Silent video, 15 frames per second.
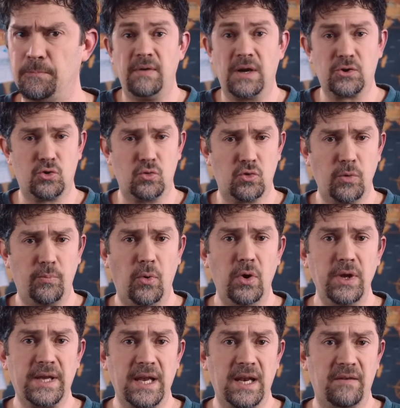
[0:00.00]
Va aggiunto
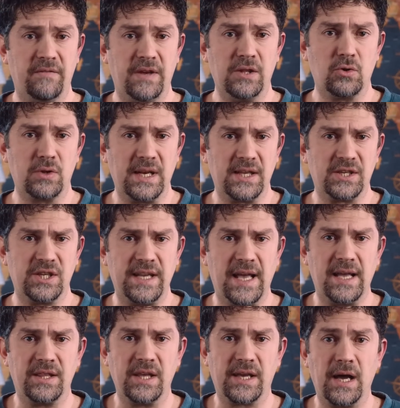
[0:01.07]
poi che l'avvento della
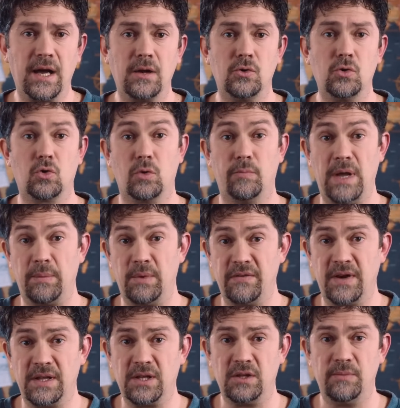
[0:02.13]
genetica, non dobbiamo
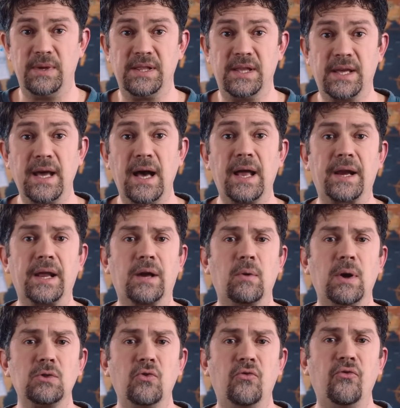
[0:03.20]
infatti dimenticare che
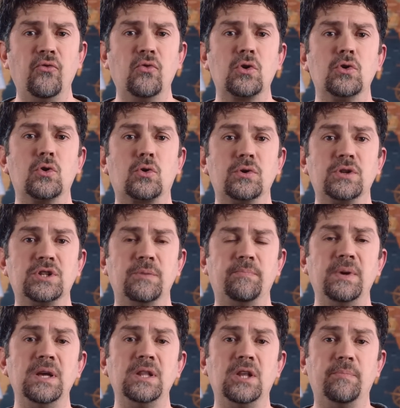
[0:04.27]
quando furono
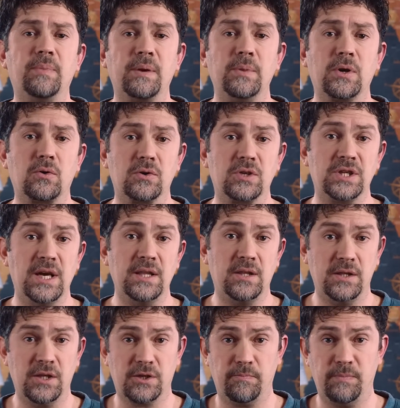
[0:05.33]
concepiti i primi
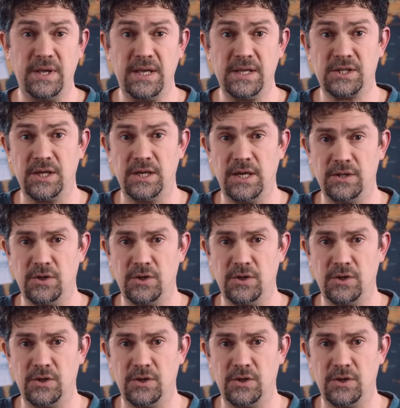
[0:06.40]
concetti di specie e